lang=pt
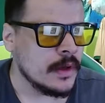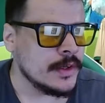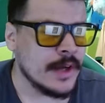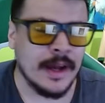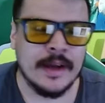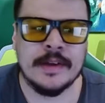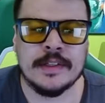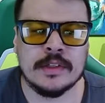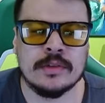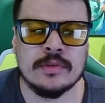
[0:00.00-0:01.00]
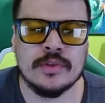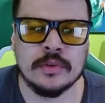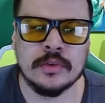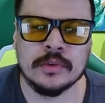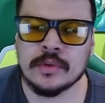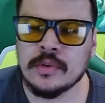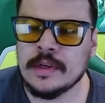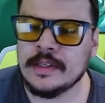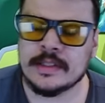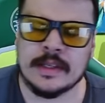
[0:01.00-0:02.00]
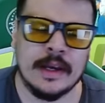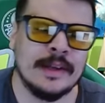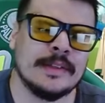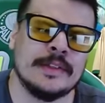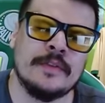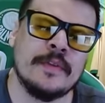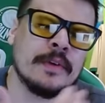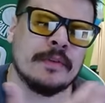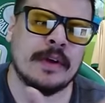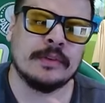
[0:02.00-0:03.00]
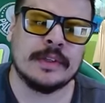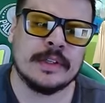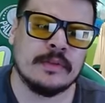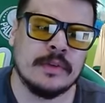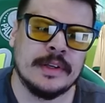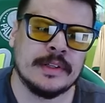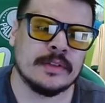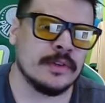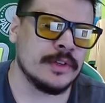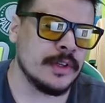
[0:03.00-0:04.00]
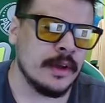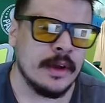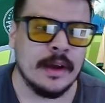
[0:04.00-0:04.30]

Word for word: já antes do jogo contra o Corinthians, antes de ver o que vai acontecer com o Corinthians hoje,